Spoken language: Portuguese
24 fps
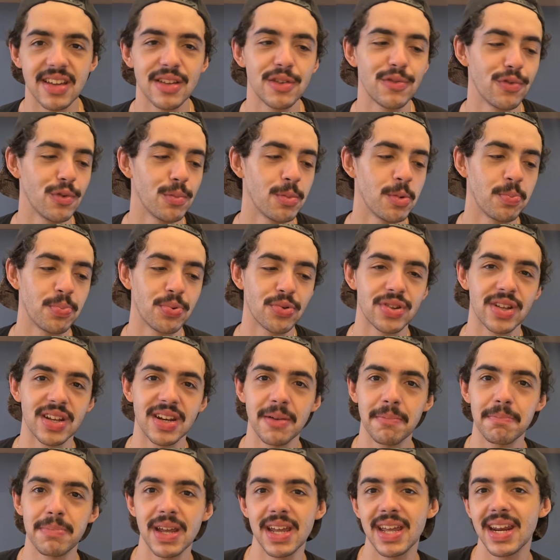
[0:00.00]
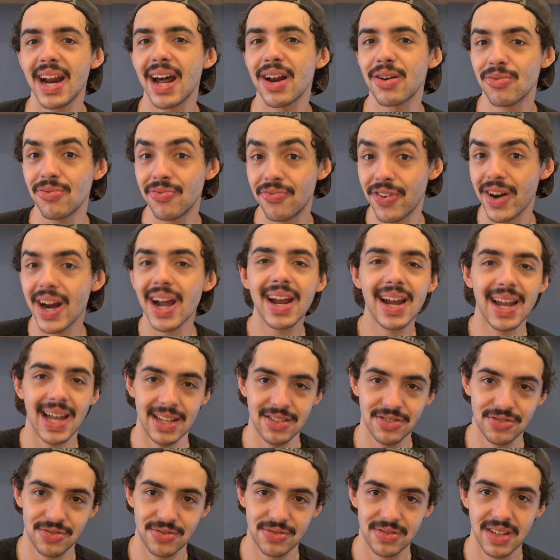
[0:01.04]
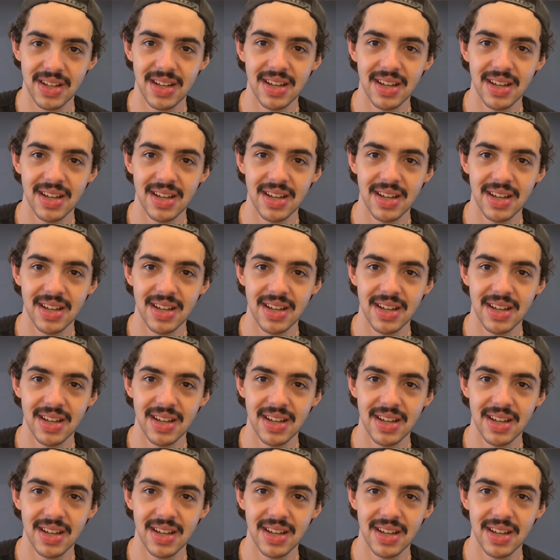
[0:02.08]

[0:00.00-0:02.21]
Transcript: esse filme poderia beirar o fracasso.